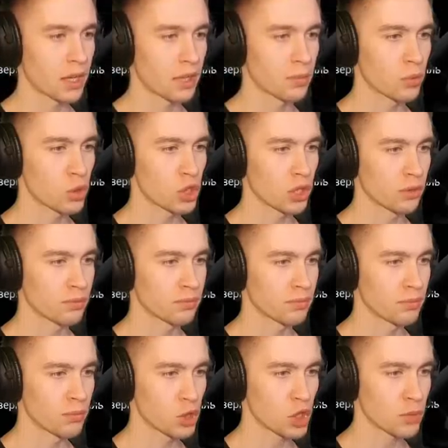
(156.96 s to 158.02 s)
Так, мужик.
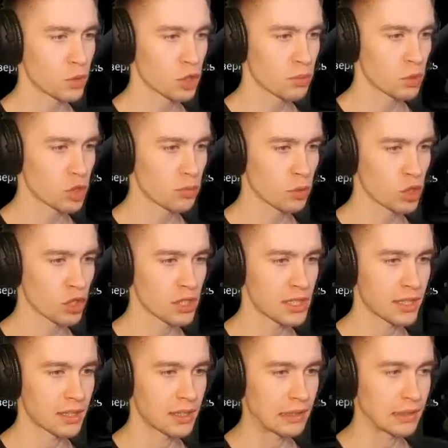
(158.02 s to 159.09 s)
Мужик, мужик, мужик, мужик.
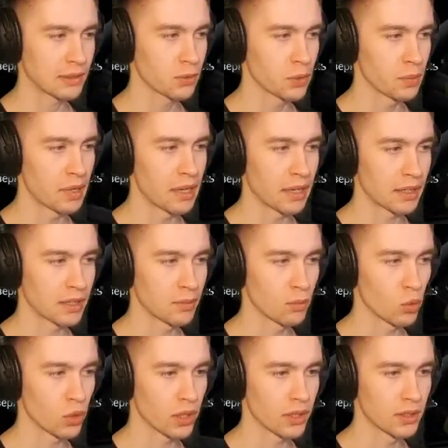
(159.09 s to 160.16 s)
Ой,
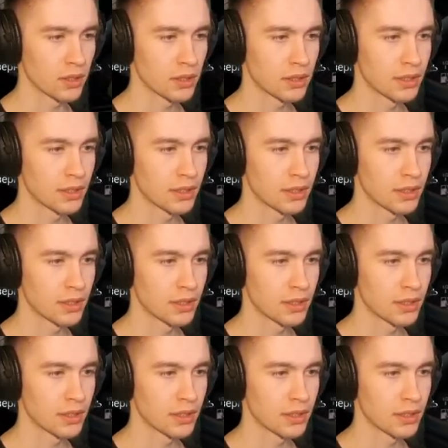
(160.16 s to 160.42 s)
бляха-муха.